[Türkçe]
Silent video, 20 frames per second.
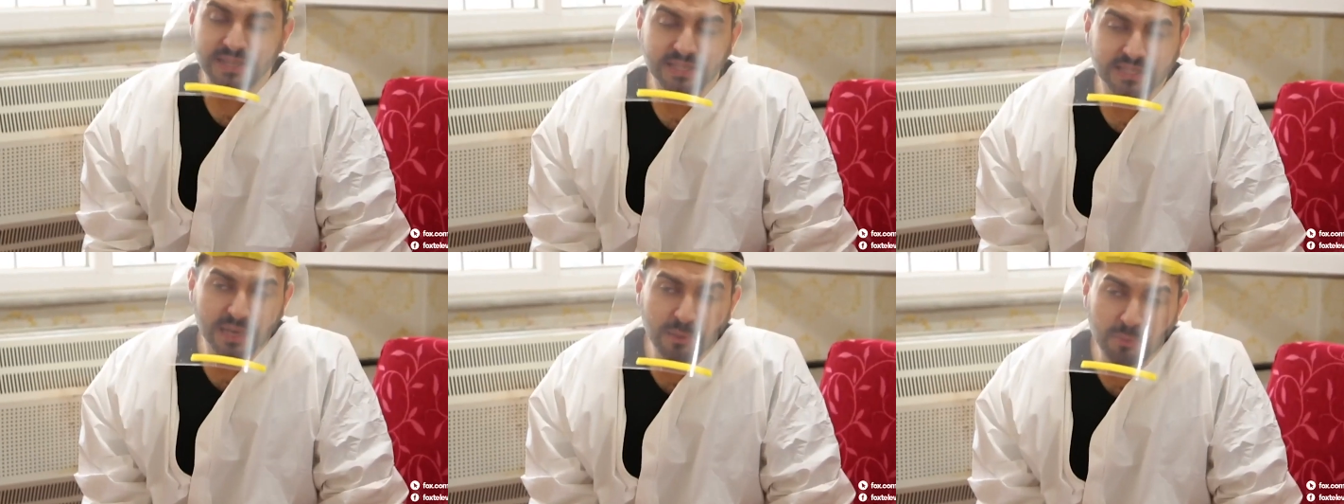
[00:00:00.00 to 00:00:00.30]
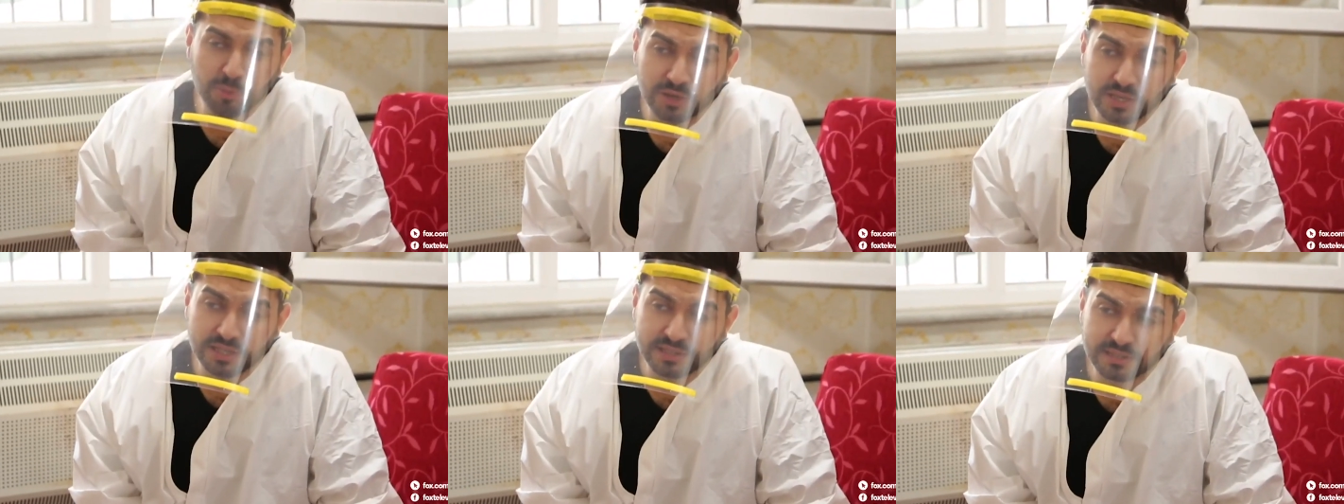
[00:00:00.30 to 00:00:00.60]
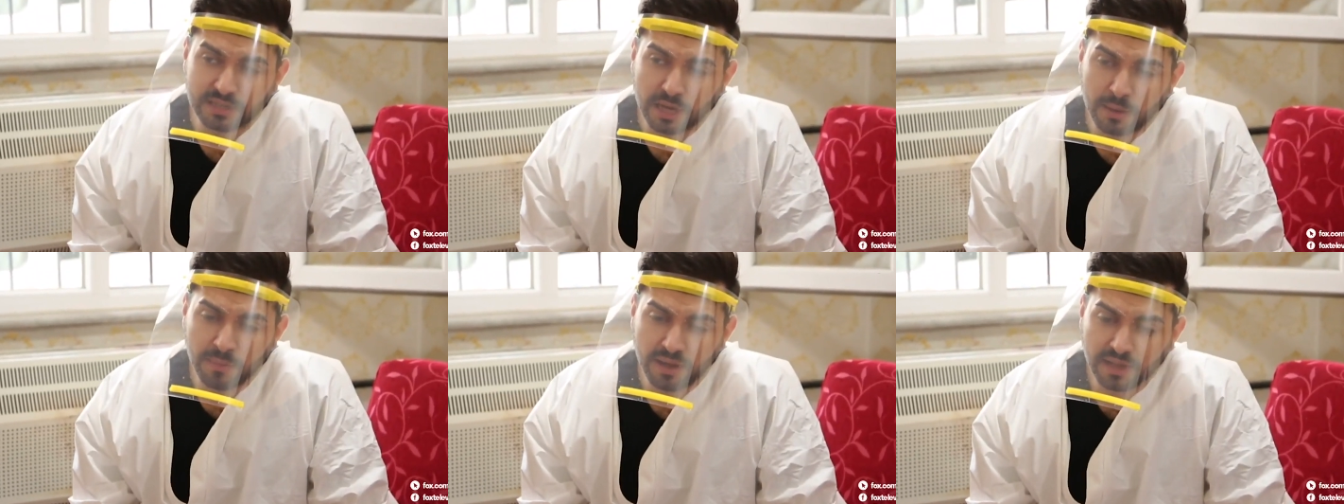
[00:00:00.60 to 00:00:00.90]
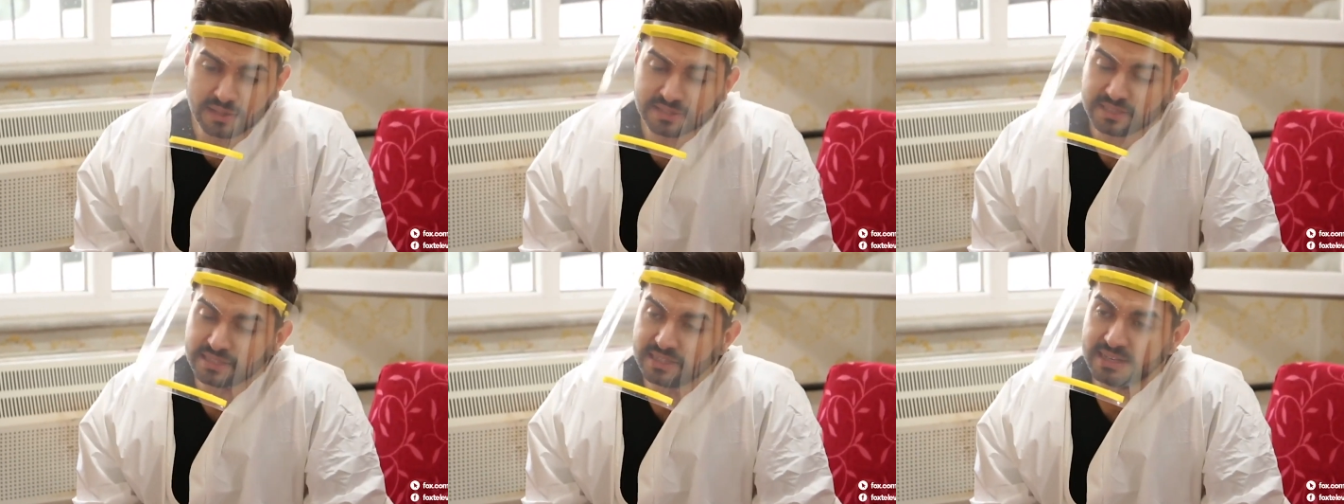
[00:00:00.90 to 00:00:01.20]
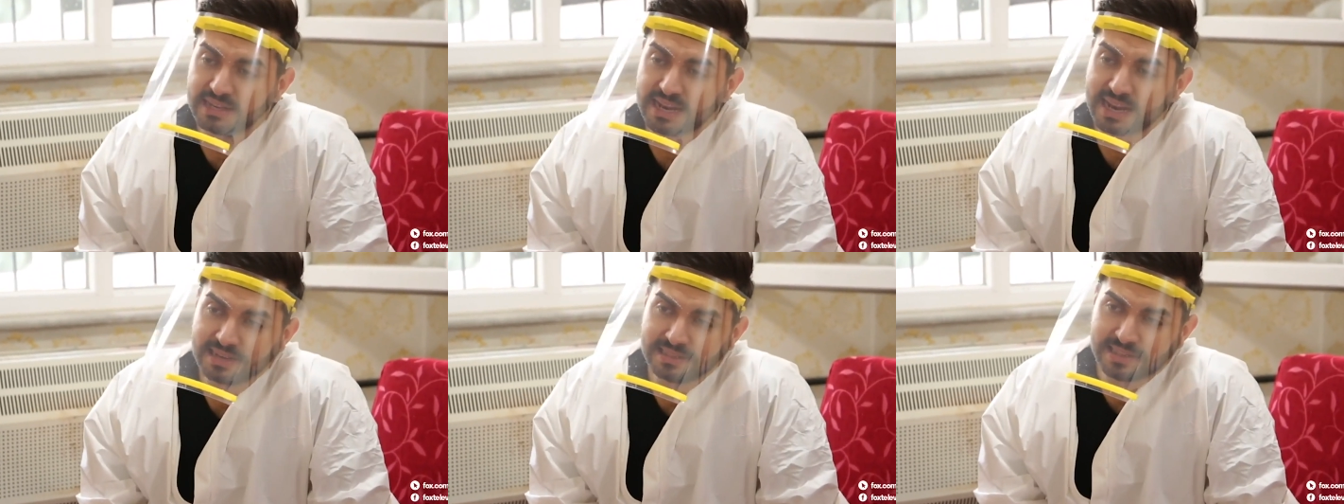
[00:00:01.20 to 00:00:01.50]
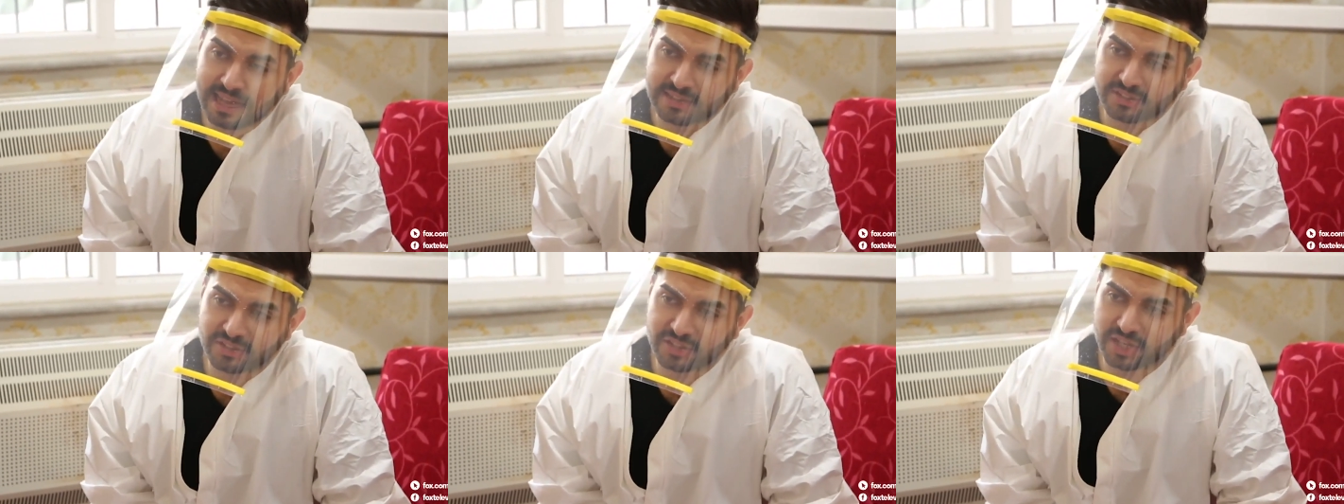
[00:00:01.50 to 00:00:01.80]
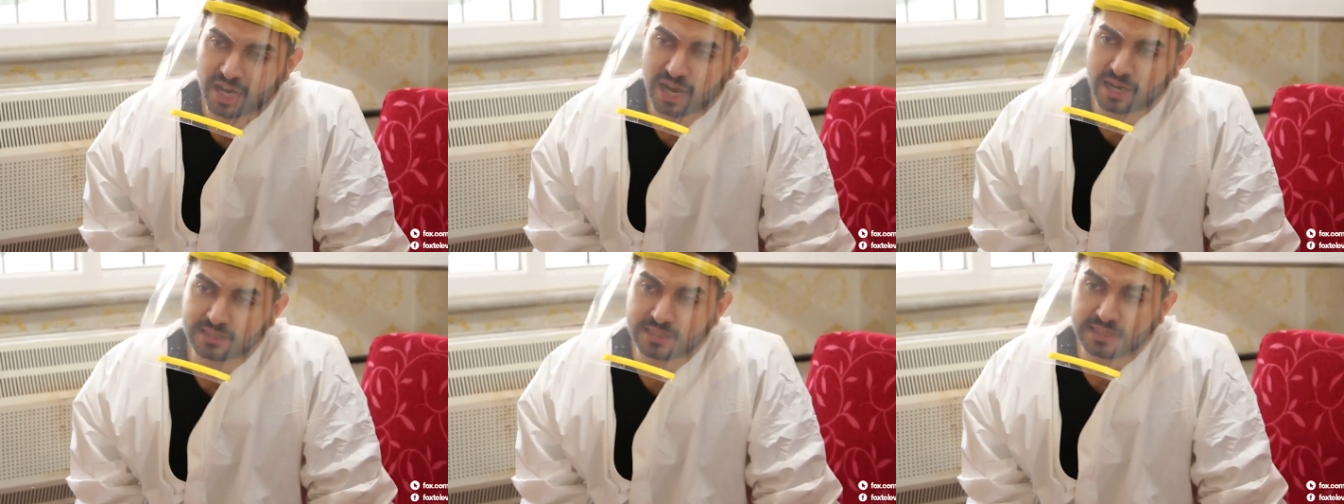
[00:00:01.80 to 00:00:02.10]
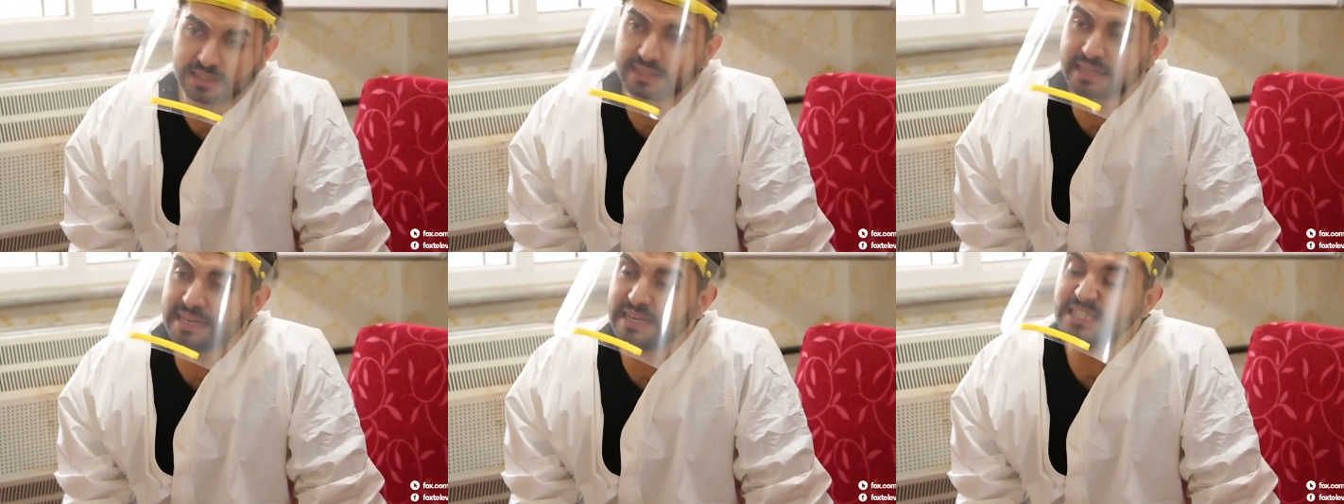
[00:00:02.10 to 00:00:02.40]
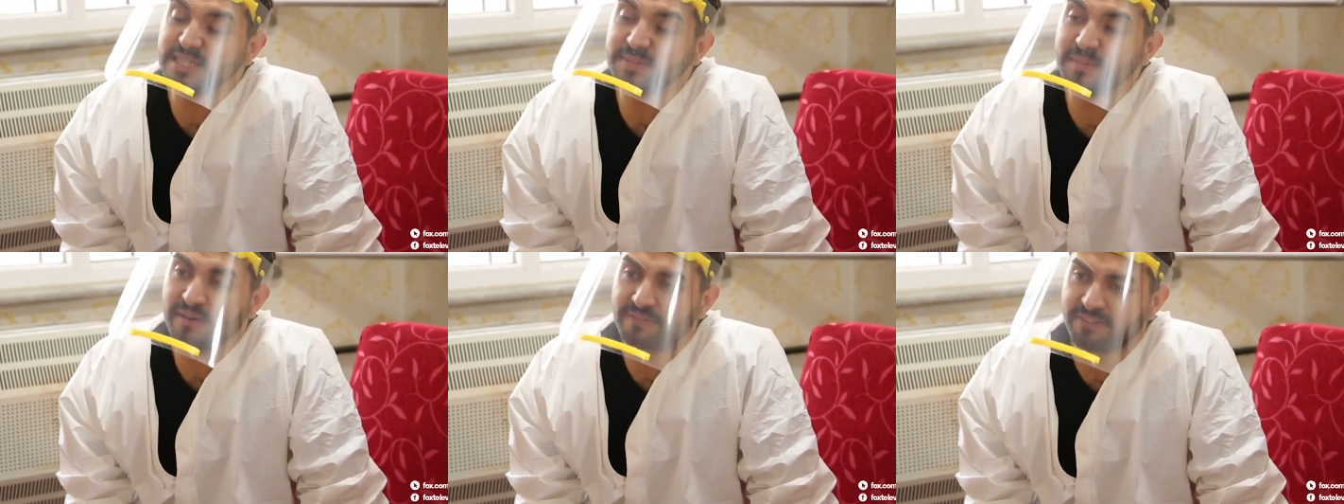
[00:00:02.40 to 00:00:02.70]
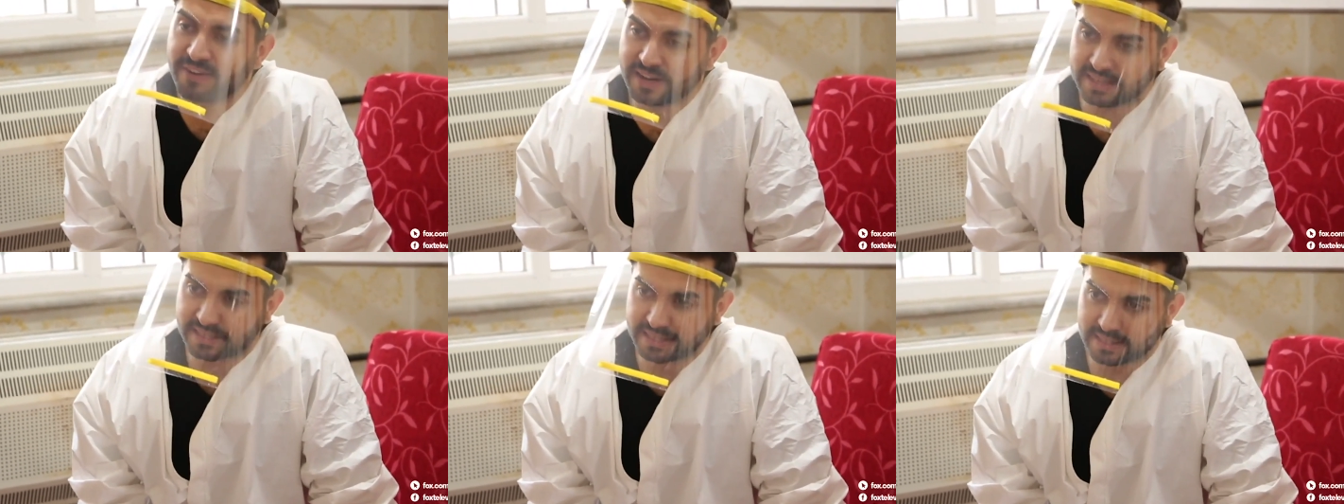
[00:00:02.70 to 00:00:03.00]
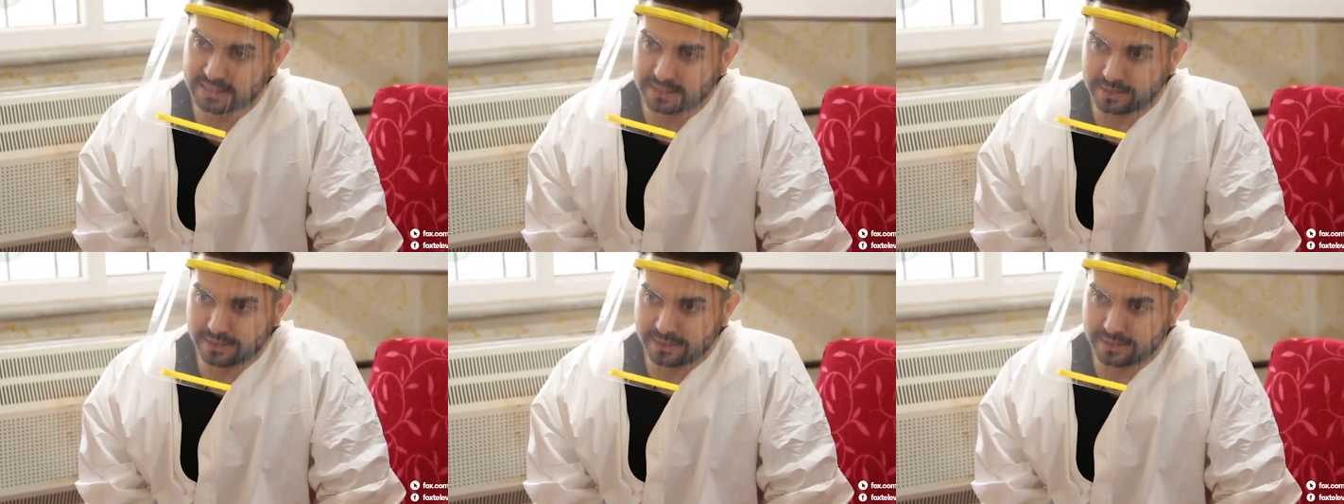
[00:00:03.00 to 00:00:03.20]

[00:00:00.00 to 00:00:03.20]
Peki sen bu intikam aldığını nereden çıkardın ya da ne zaman fark